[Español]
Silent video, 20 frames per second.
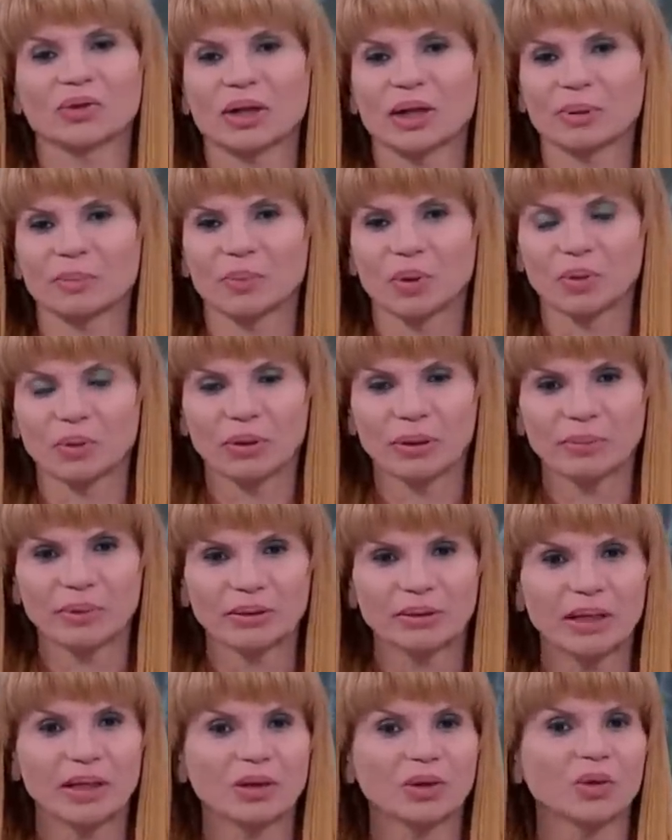Trae
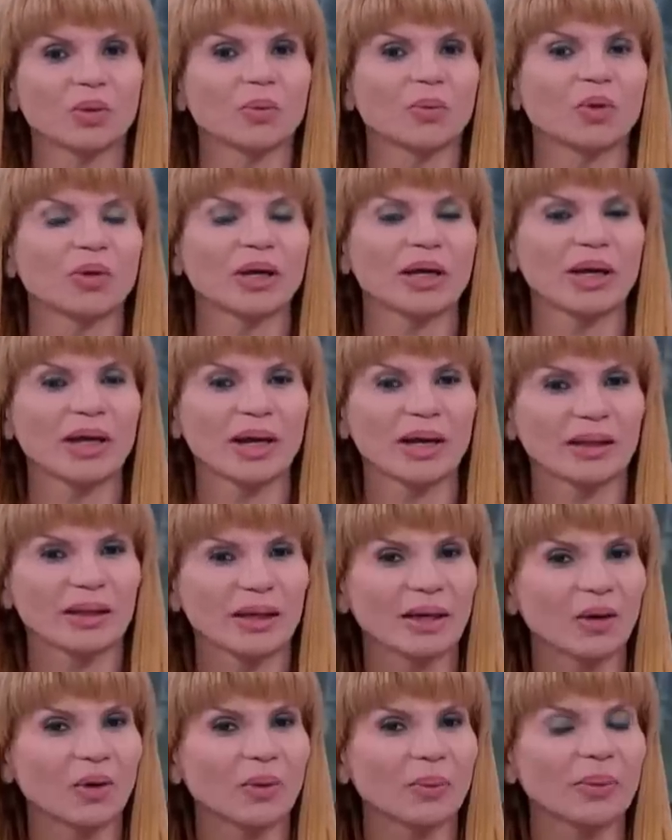problemas de neumonía,
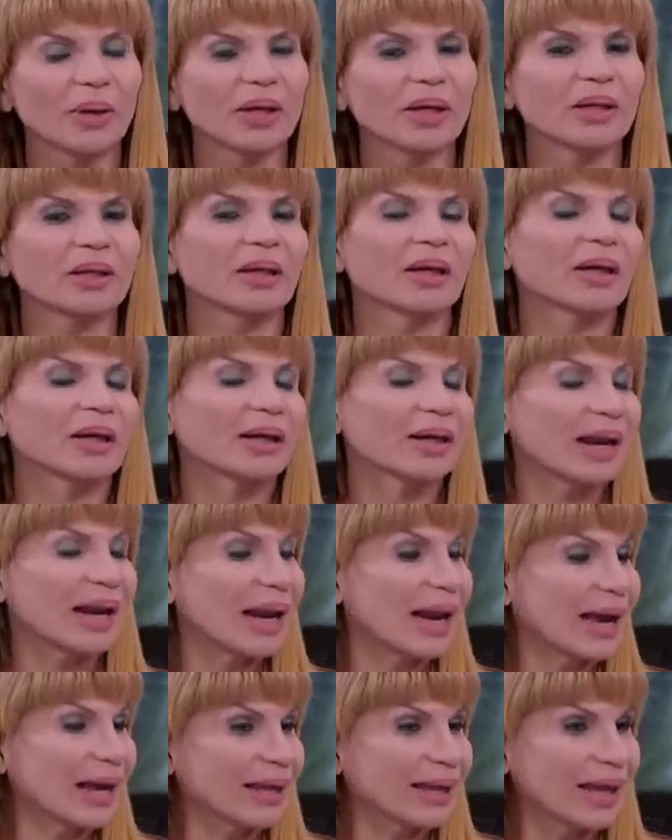de COVID,
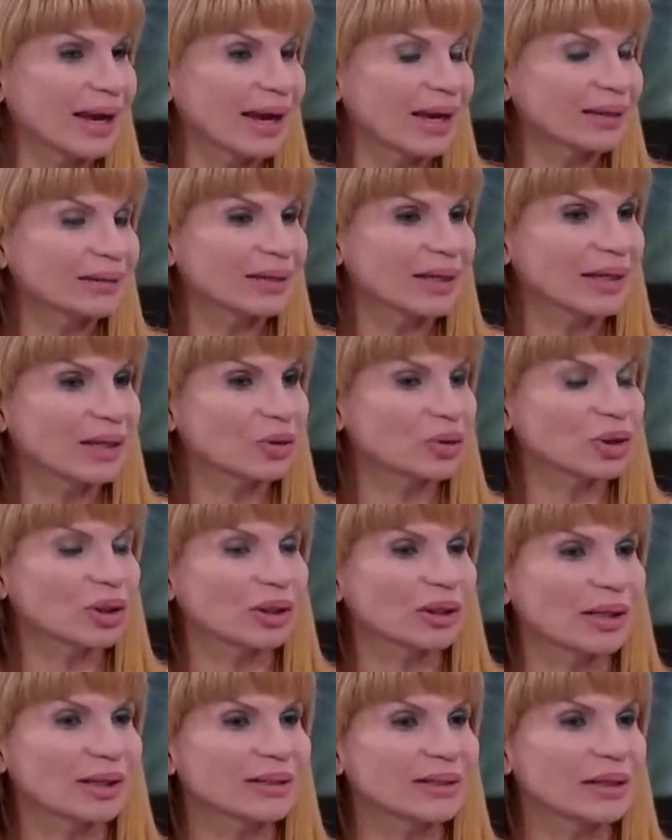la edad, tiene
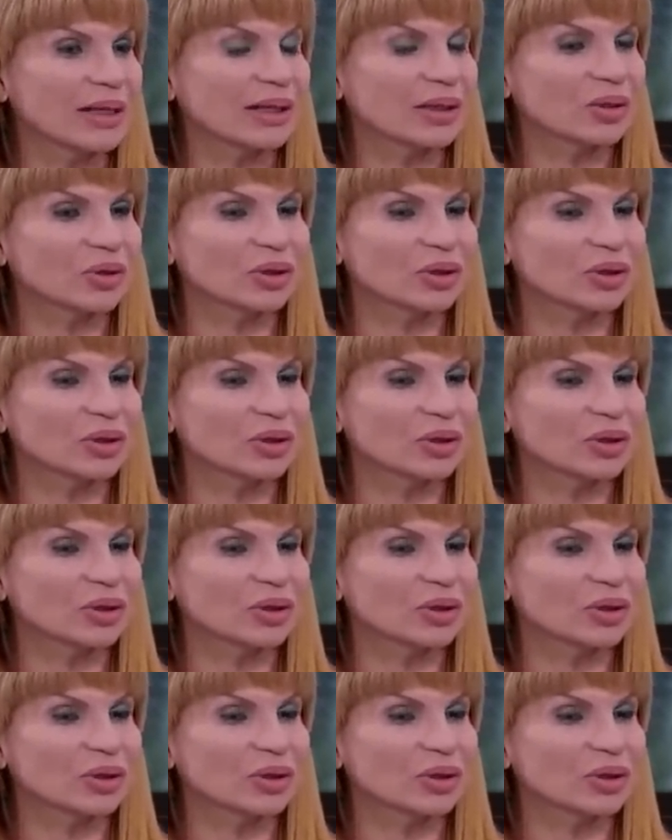87,